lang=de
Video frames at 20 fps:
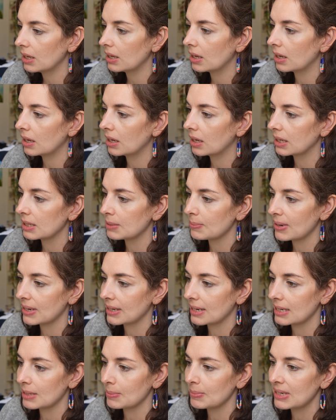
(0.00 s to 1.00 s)
Äh, ich
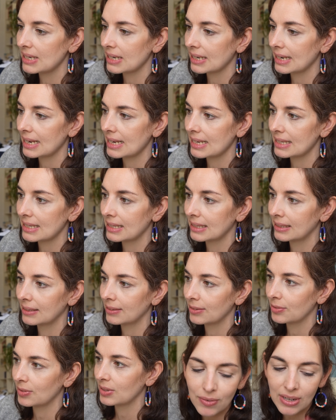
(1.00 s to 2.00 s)
mache gleich
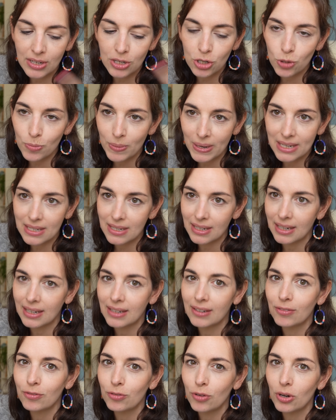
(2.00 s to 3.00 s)
Mittagessen. Ich werde später
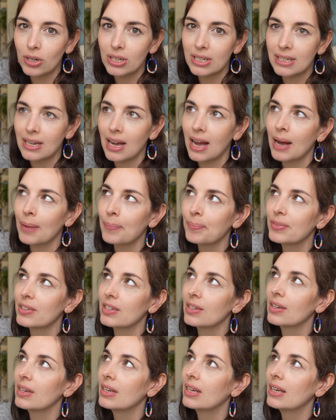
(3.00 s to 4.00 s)
dann für heute Abend
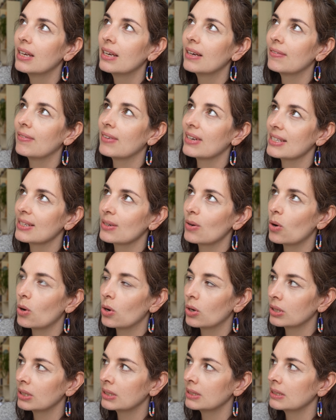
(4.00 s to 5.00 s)
was
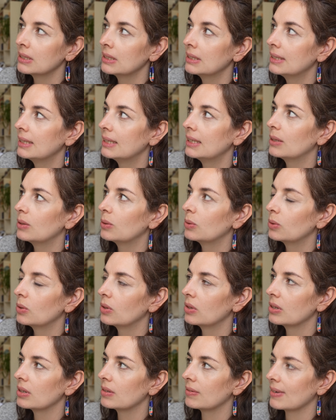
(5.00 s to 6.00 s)
kochen.
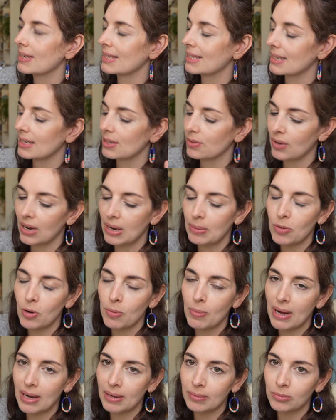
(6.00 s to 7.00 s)
Und was ich vor allem
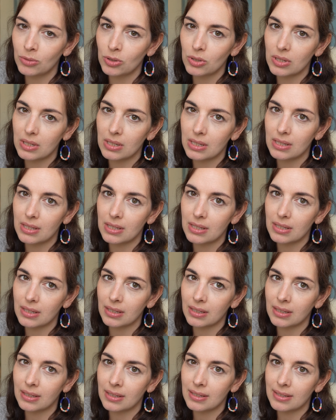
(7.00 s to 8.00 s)
auch machen muss, ist
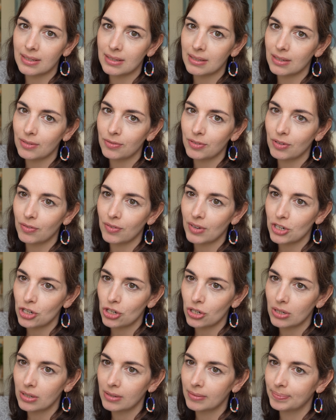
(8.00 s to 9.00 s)
äh, sehr, sehr viel
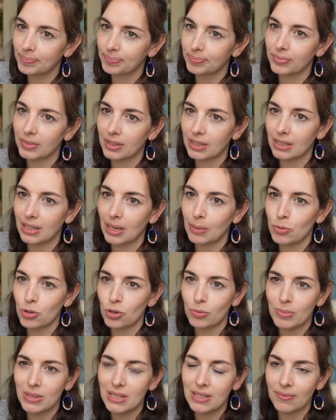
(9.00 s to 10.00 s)
Wäsche. Ich habe
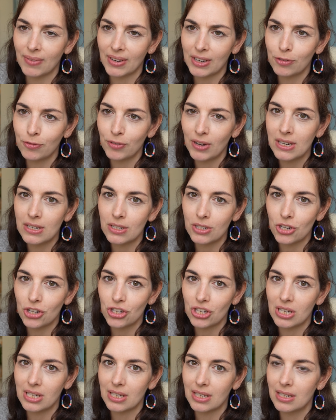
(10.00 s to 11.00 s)
schon ein bisschen weggefaltet, da
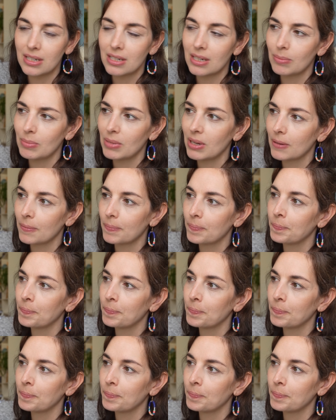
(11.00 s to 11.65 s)
steht der hinter mir.